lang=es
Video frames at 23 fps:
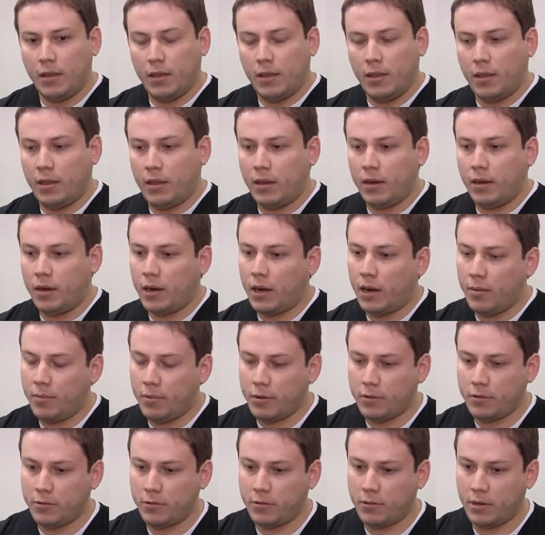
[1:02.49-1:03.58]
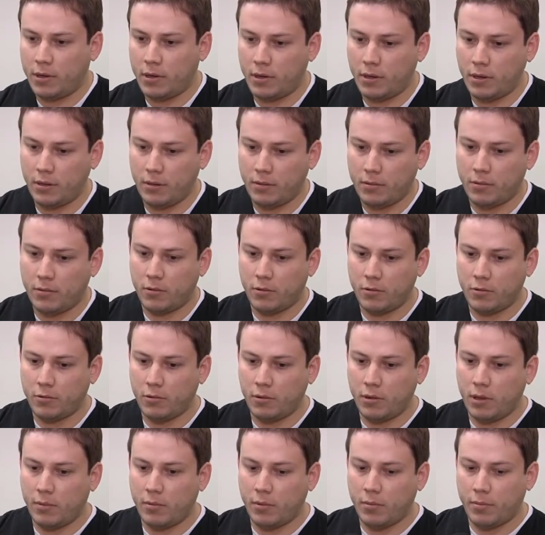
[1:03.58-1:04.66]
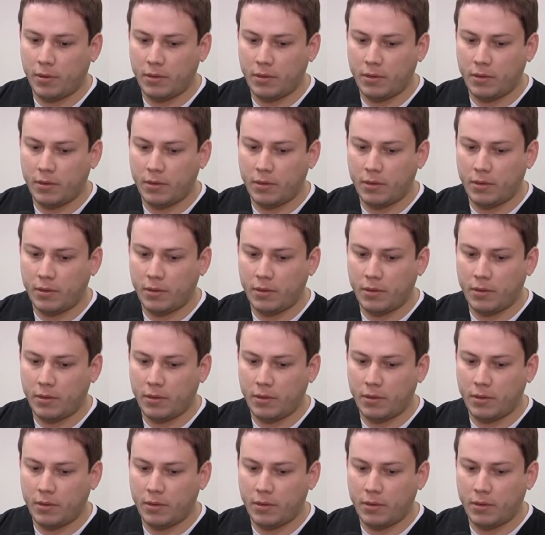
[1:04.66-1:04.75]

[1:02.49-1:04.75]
En general la persona consulta por